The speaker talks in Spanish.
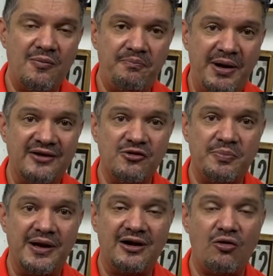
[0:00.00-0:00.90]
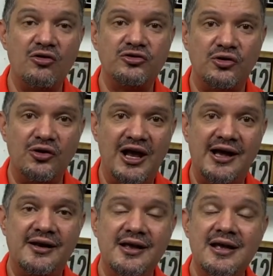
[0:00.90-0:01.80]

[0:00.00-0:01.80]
un paso para controlar